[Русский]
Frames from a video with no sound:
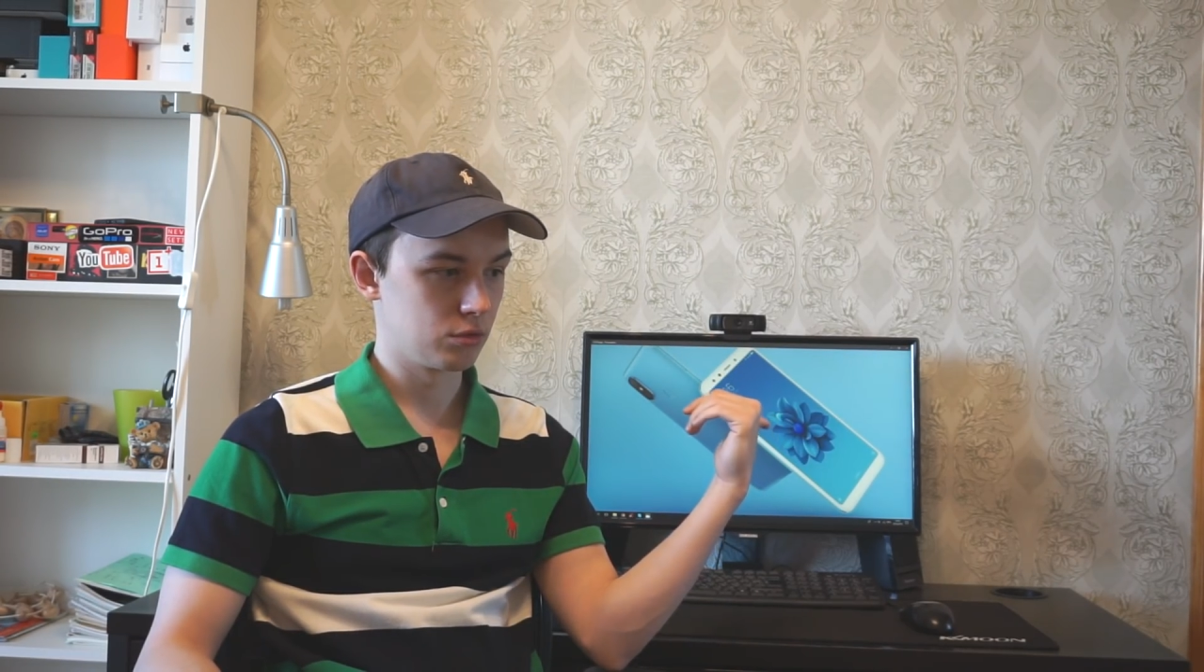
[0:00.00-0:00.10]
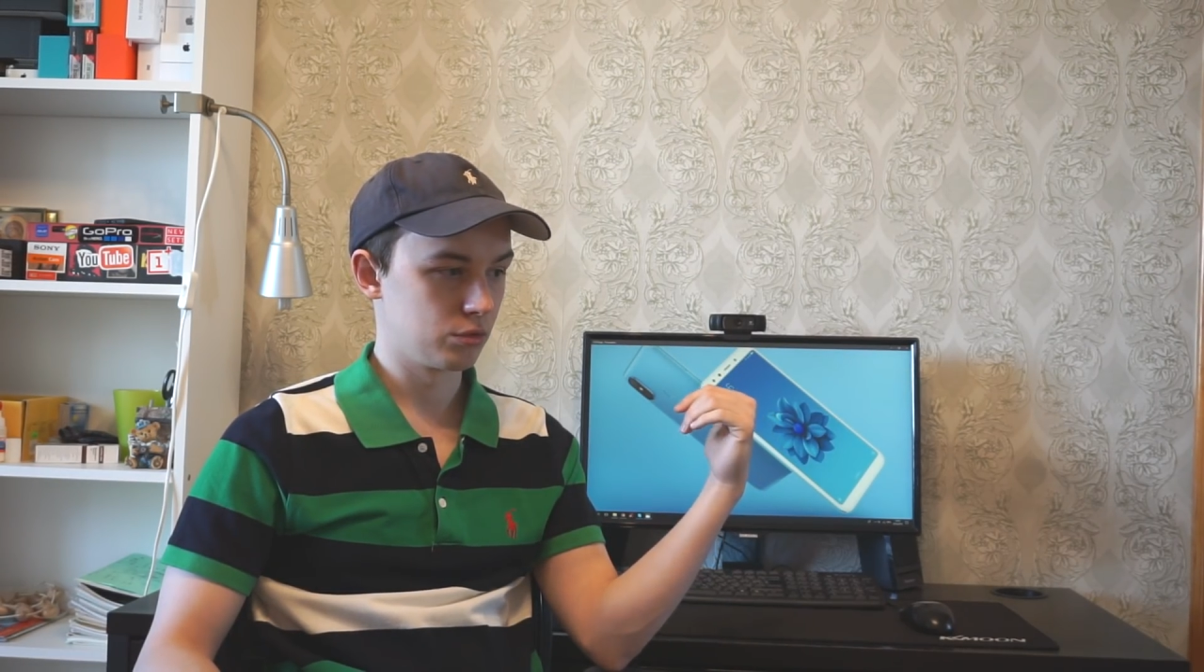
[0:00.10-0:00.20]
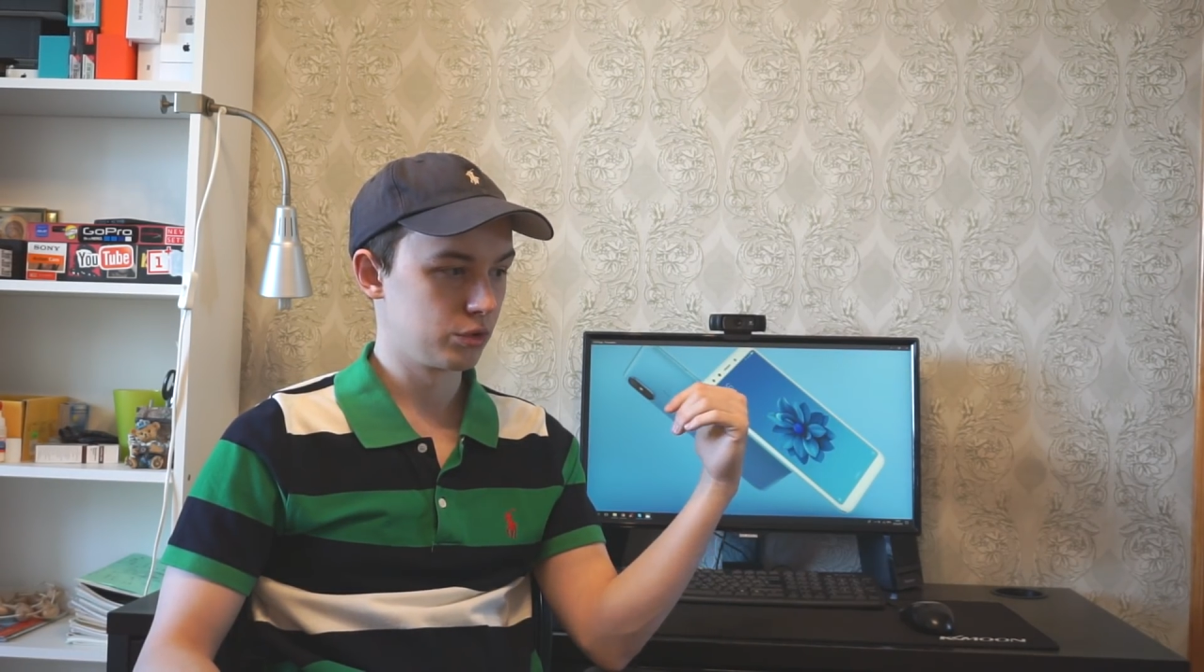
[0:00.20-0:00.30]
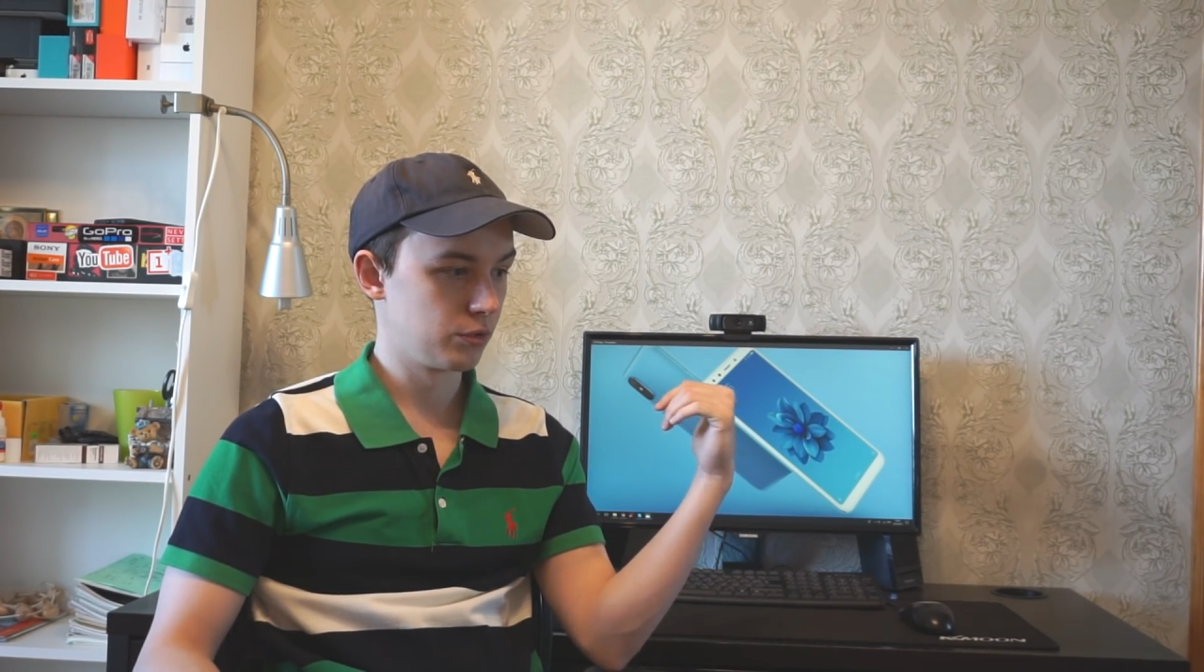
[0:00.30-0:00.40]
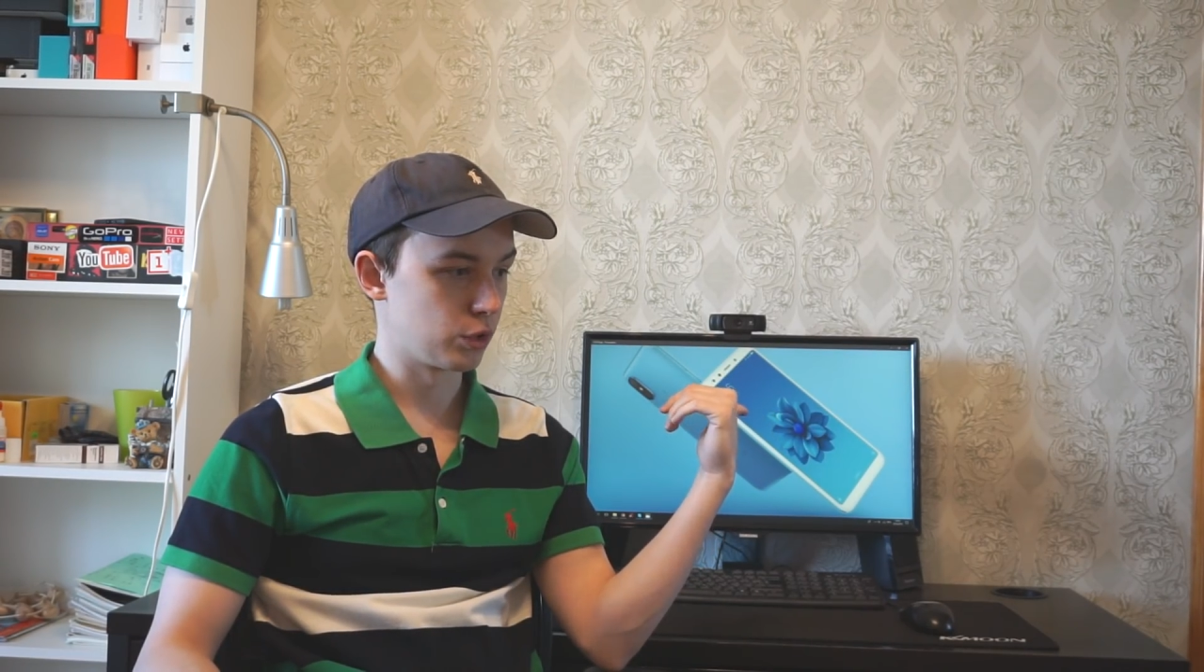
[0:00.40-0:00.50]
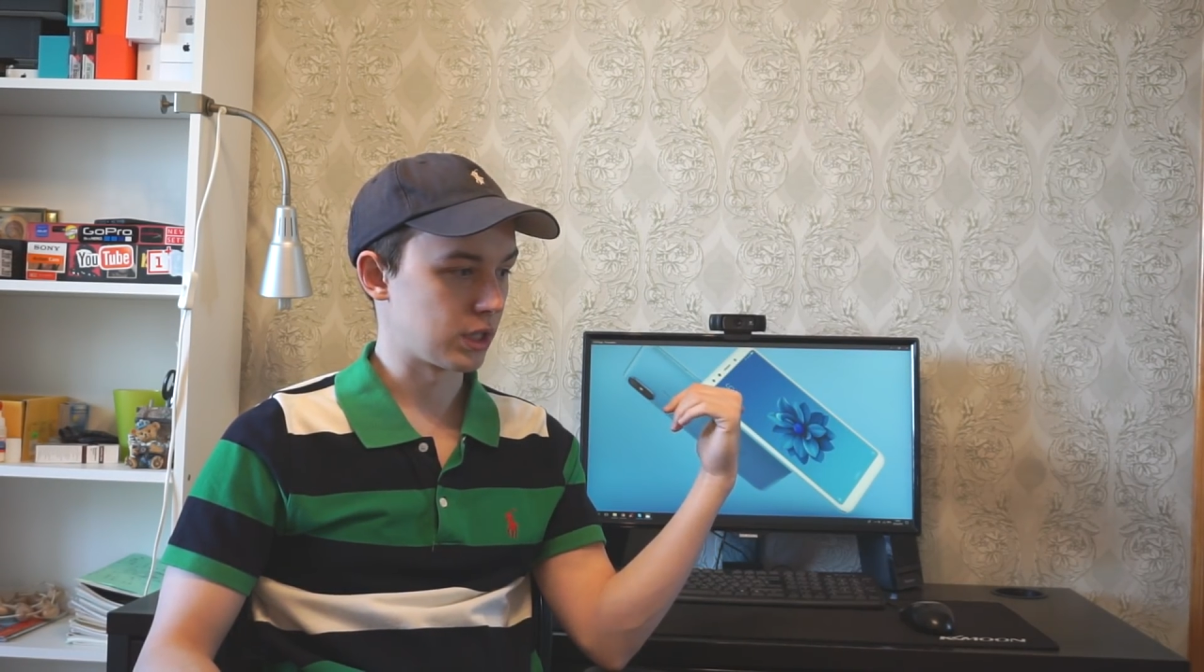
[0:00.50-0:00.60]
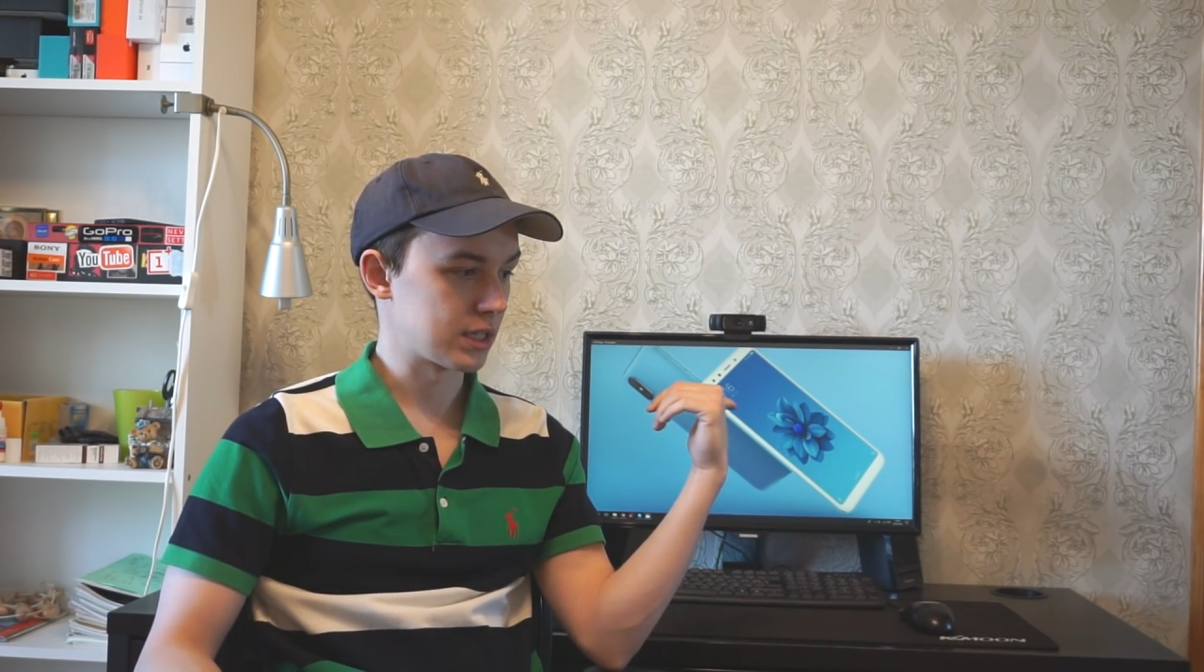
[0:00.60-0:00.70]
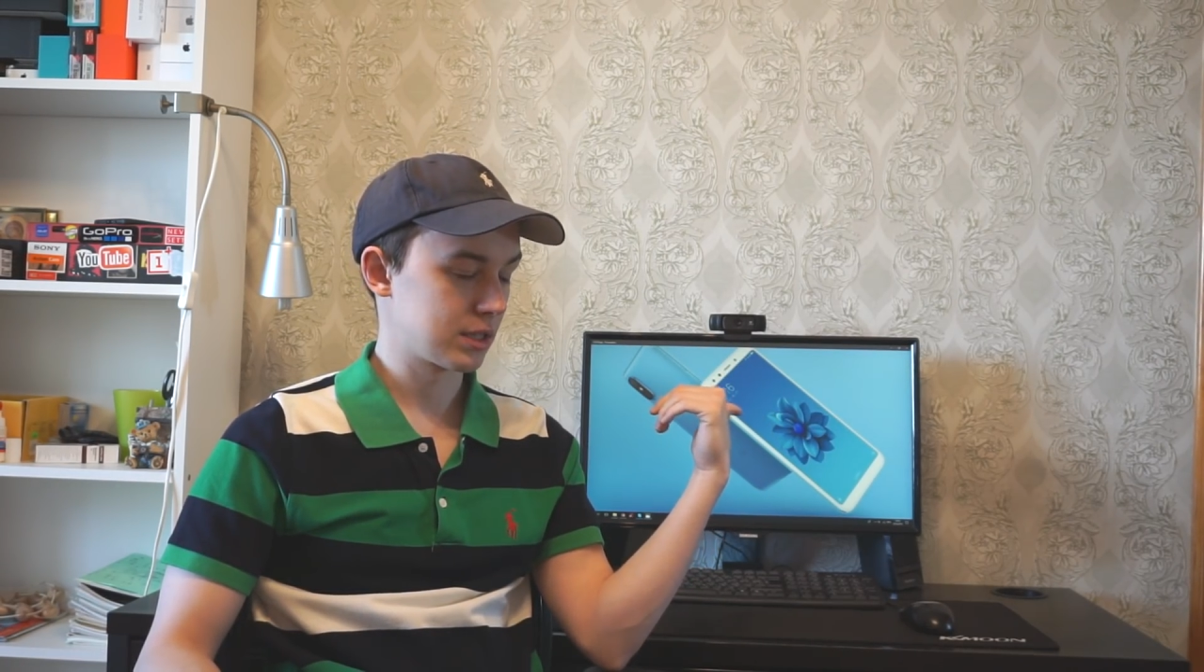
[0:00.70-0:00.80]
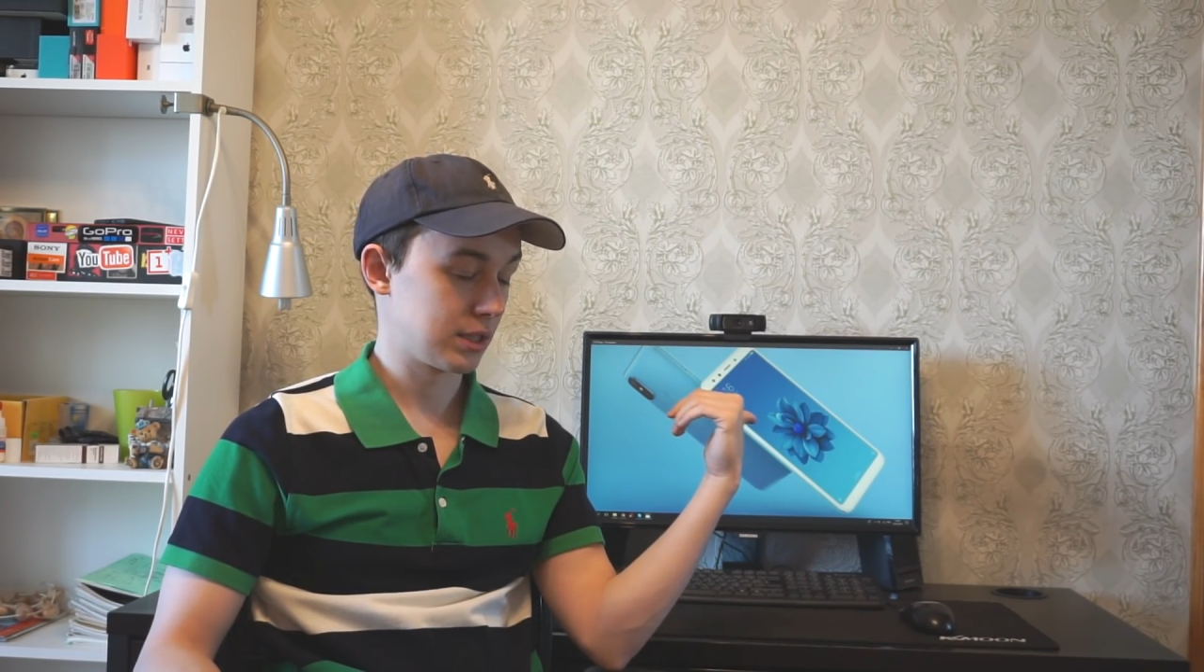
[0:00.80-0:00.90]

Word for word: у него та,